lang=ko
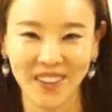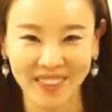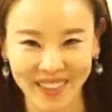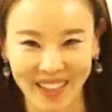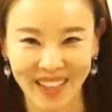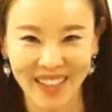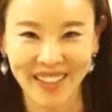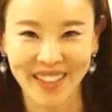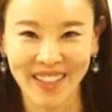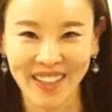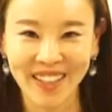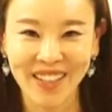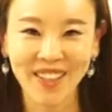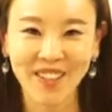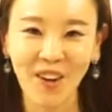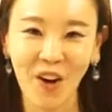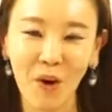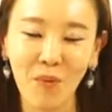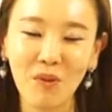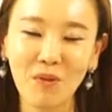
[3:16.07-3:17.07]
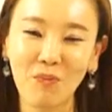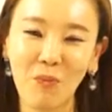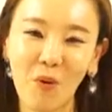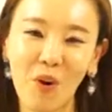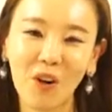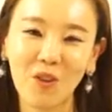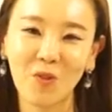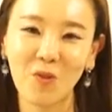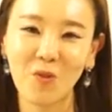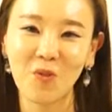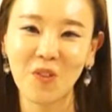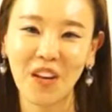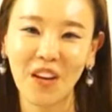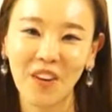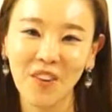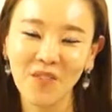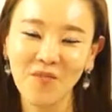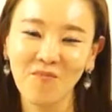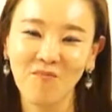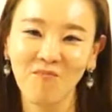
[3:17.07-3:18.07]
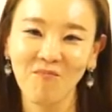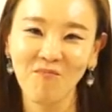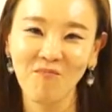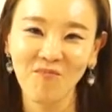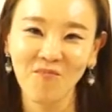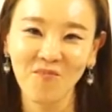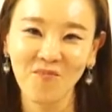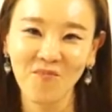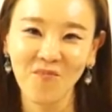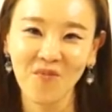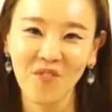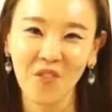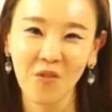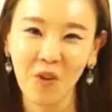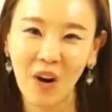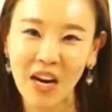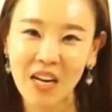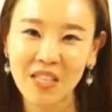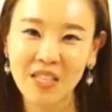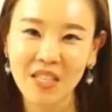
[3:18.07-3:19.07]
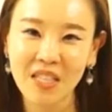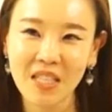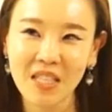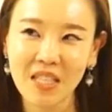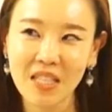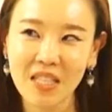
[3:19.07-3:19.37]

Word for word: 네, 여러분은 뭐가 좋으세요? 라이스.